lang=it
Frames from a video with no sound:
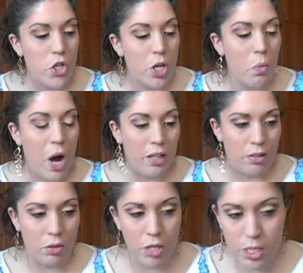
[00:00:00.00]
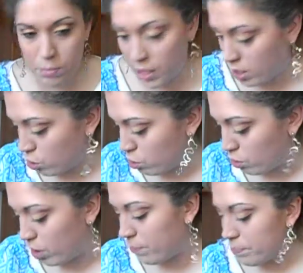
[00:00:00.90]
euro con la specchia
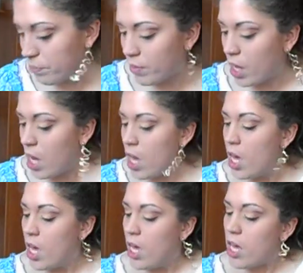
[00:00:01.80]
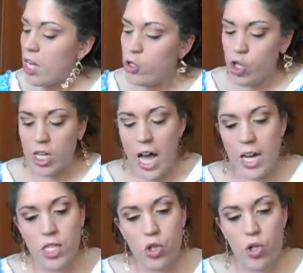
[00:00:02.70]
Sol il
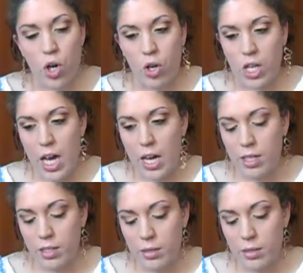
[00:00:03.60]
giornale Gioia